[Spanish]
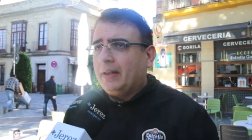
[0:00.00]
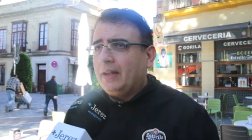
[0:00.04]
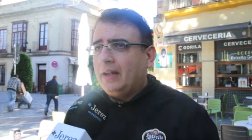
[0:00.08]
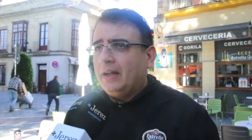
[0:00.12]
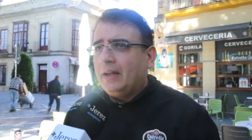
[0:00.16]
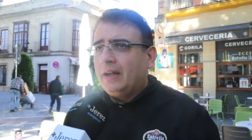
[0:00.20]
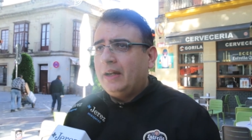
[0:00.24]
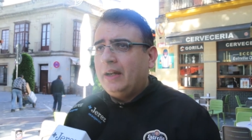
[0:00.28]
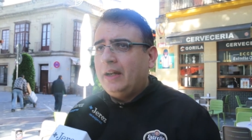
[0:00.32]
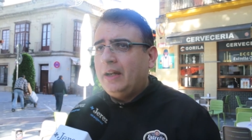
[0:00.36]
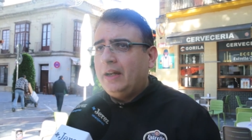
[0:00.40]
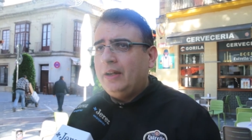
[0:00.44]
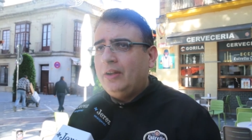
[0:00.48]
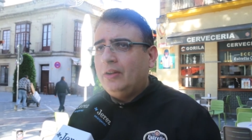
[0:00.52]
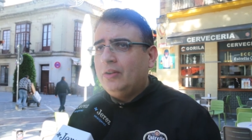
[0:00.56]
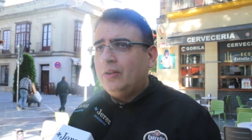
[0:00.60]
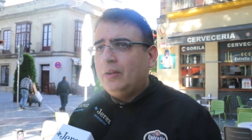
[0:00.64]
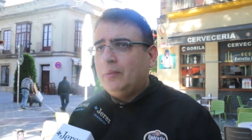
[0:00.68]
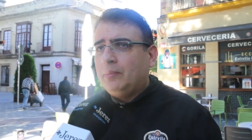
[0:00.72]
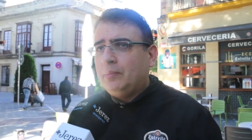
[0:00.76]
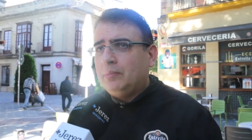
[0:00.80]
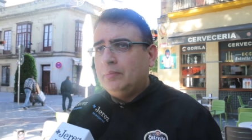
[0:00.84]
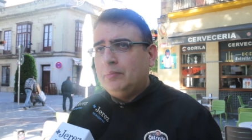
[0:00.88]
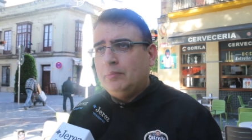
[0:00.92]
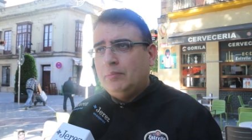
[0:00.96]
verdad que ha
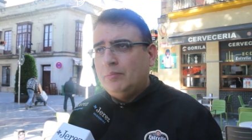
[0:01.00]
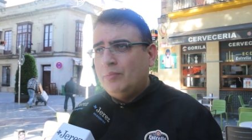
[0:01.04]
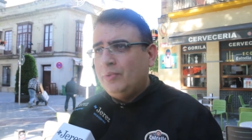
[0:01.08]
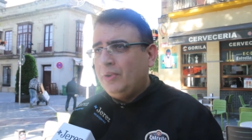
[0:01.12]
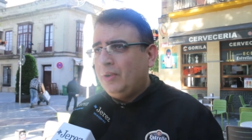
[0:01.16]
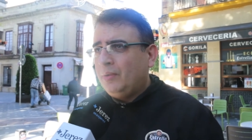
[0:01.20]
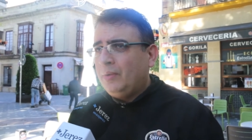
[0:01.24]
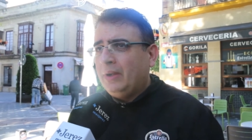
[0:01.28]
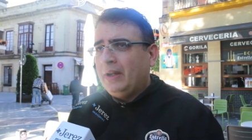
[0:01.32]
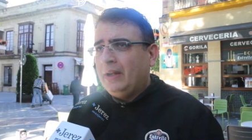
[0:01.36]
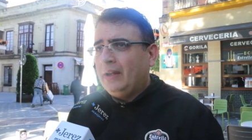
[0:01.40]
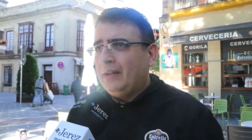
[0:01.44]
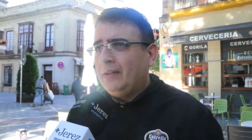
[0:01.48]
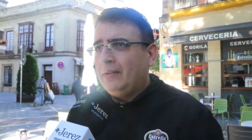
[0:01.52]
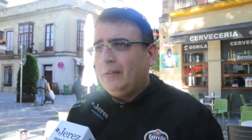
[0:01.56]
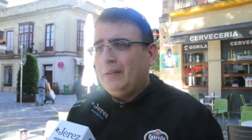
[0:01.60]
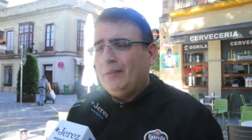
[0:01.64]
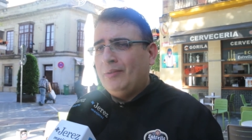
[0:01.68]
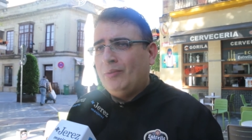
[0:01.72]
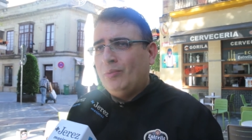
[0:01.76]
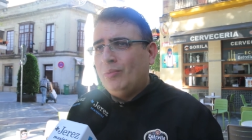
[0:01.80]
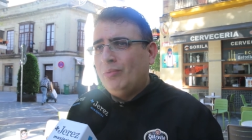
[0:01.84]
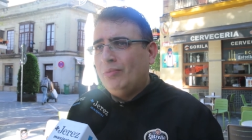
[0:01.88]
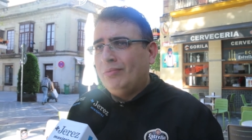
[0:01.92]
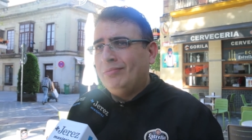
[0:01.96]
ido muy
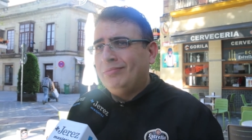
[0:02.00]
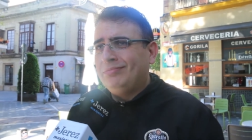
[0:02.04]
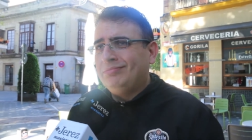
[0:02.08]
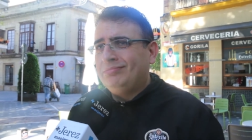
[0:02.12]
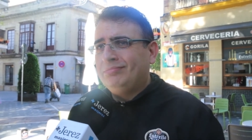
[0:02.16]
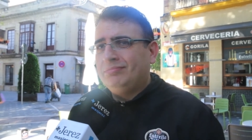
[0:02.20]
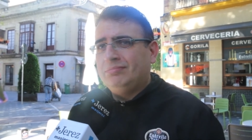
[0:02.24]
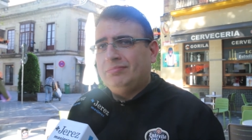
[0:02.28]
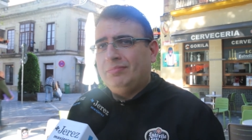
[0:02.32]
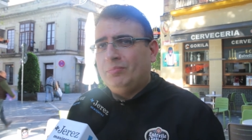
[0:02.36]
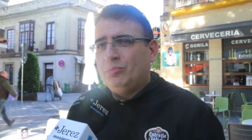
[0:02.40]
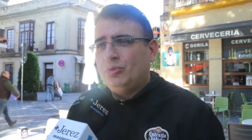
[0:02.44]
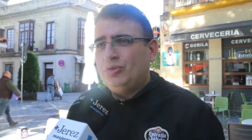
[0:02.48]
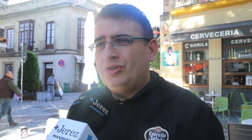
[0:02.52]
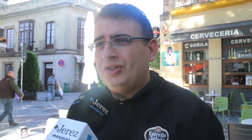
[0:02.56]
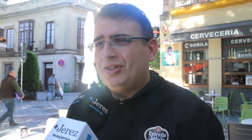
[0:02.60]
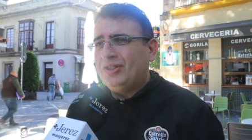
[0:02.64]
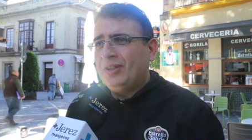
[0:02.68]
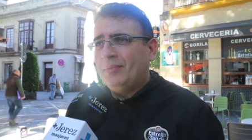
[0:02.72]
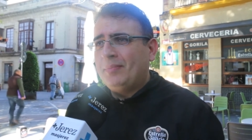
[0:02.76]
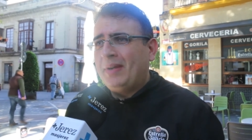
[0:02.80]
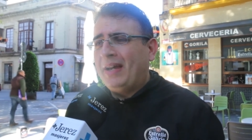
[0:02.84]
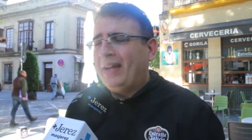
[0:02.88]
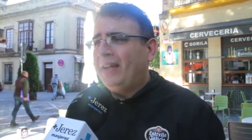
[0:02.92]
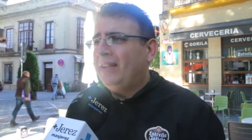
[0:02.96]
bien,
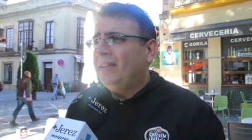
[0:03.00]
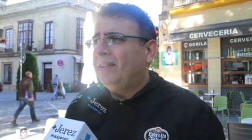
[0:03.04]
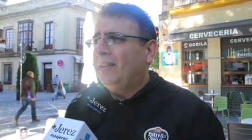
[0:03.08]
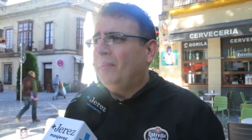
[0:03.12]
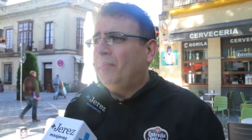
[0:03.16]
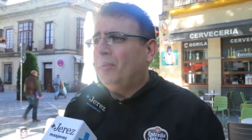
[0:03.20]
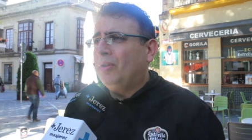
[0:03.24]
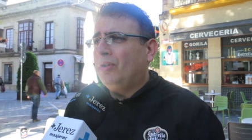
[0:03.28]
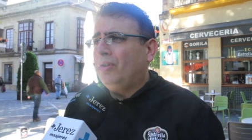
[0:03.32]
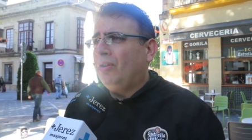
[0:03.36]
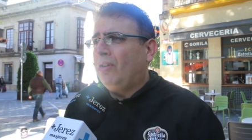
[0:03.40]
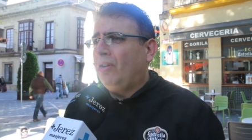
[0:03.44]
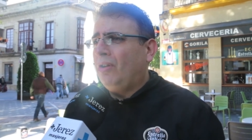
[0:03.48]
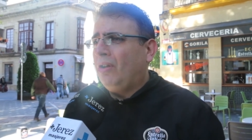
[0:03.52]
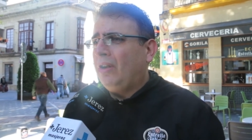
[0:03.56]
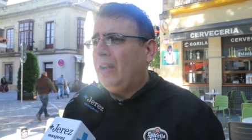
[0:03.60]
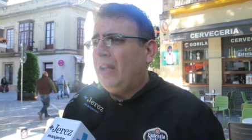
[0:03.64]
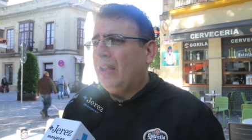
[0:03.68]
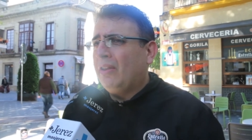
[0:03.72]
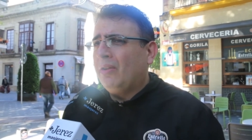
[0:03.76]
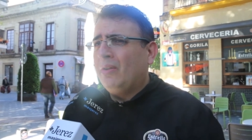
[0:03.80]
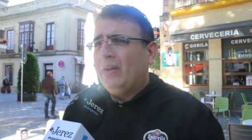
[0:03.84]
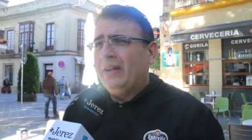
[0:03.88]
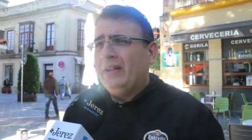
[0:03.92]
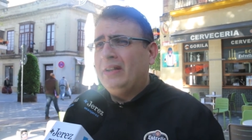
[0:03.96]
muchísima gente por todos
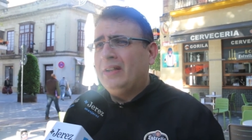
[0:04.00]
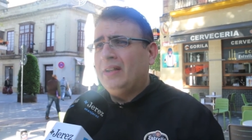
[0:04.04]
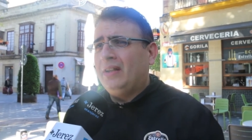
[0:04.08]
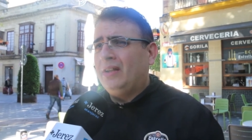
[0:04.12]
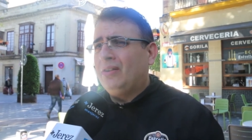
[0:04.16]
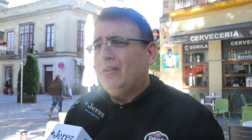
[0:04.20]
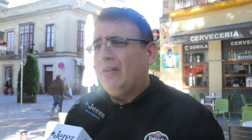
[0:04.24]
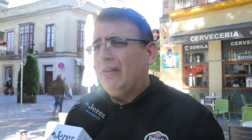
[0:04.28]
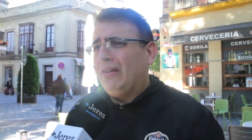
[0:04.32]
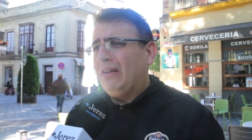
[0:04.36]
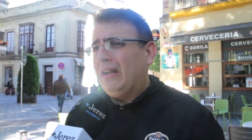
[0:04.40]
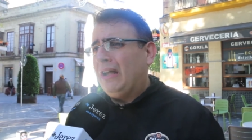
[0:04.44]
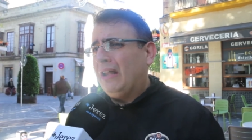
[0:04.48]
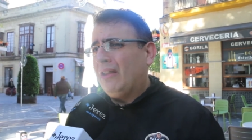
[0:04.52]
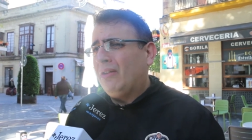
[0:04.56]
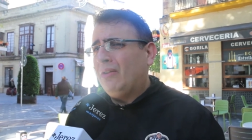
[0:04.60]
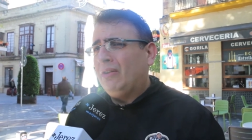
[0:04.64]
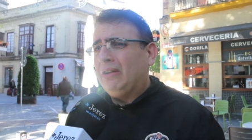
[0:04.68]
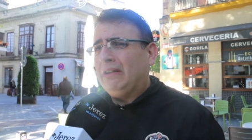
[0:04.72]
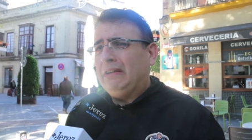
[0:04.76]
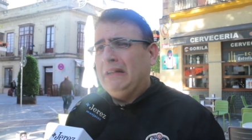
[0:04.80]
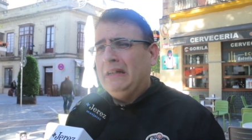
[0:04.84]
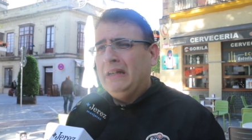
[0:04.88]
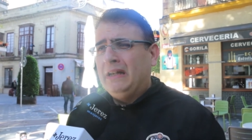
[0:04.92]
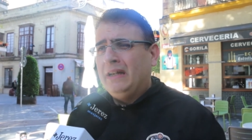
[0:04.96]
lados, gente de todos
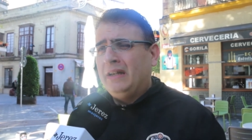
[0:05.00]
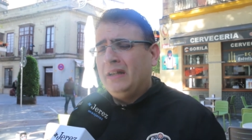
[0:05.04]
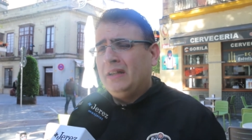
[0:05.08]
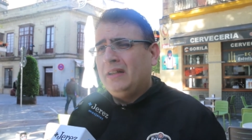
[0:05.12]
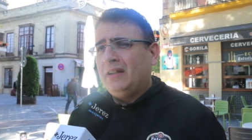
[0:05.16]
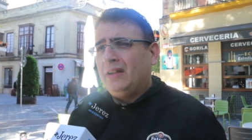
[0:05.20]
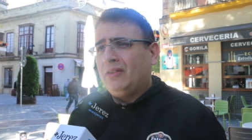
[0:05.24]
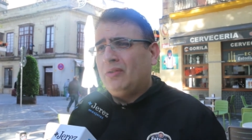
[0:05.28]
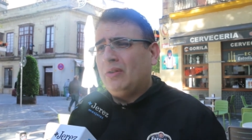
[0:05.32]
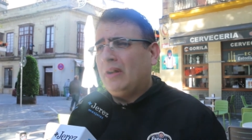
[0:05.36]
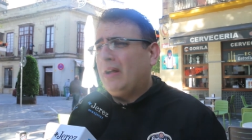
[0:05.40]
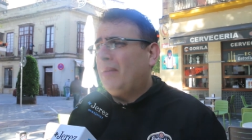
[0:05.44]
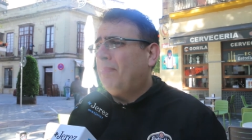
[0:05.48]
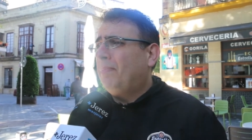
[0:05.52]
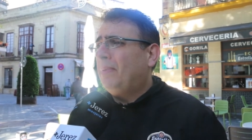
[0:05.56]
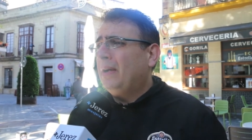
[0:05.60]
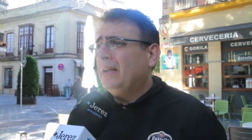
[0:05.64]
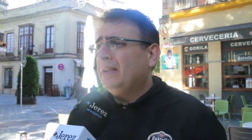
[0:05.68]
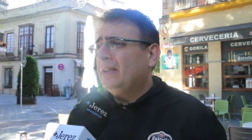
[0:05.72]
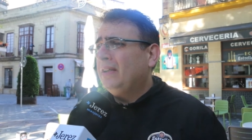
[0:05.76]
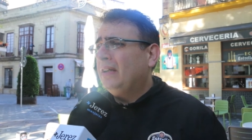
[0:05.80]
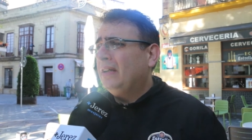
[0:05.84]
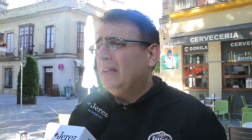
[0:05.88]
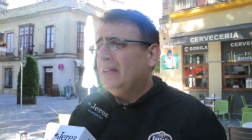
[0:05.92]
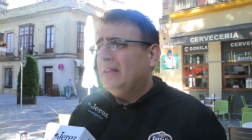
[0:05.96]
lados, de toda
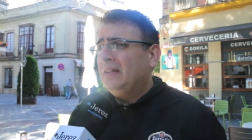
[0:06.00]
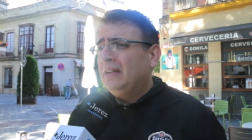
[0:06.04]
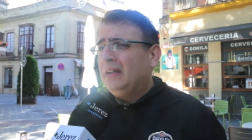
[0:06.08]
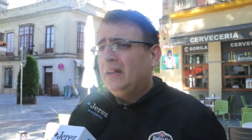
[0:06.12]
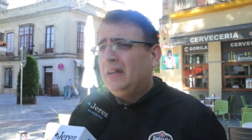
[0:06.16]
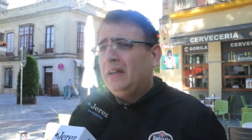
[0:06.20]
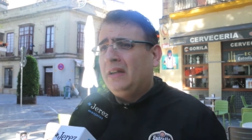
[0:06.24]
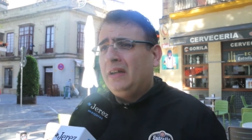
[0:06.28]
España.